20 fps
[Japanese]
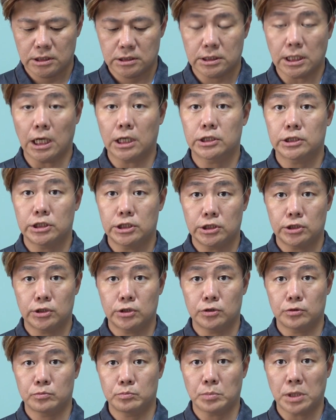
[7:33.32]
昨
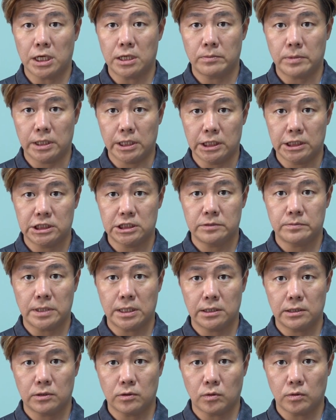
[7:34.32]
シーズンパルマで一
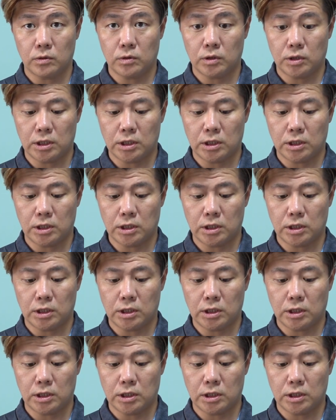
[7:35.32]
番取っ